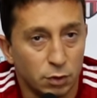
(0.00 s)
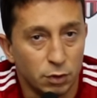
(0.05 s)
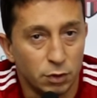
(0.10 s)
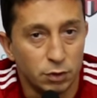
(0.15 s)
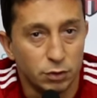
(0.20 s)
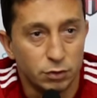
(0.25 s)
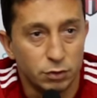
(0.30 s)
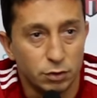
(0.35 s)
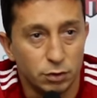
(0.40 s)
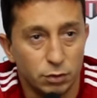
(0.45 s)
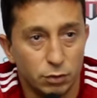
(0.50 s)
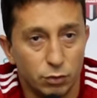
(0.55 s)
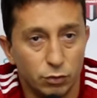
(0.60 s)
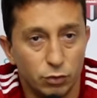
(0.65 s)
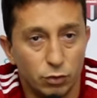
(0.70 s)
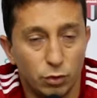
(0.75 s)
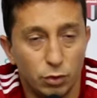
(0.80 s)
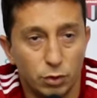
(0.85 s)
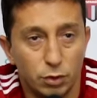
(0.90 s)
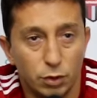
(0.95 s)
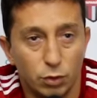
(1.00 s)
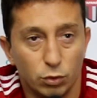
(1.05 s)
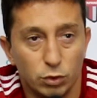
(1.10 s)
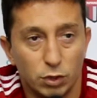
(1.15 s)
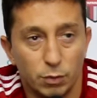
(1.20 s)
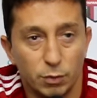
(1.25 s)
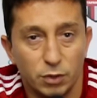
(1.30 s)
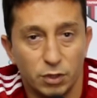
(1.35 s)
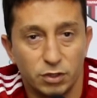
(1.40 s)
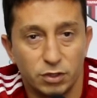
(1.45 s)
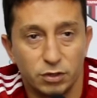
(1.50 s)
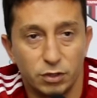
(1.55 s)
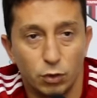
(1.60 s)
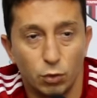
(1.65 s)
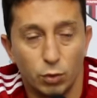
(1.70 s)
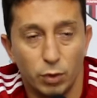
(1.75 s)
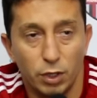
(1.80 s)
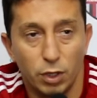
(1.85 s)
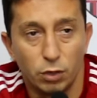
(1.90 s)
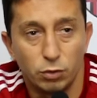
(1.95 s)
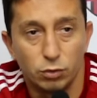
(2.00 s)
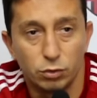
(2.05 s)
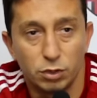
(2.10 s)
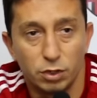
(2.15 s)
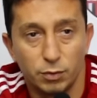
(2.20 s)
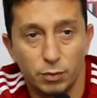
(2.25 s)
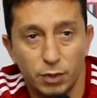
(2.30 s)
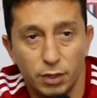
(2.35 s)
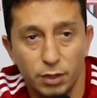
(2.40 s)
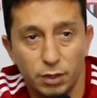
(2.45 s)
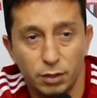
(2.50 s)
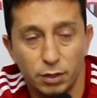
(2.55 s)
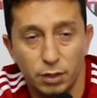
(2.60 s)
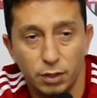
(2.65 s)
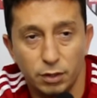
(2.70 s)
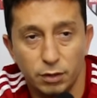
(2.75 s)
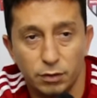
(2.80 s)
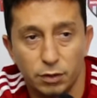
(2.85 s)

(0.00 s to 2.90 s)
Acho que não só eu também, acho que tem o Elton também, né?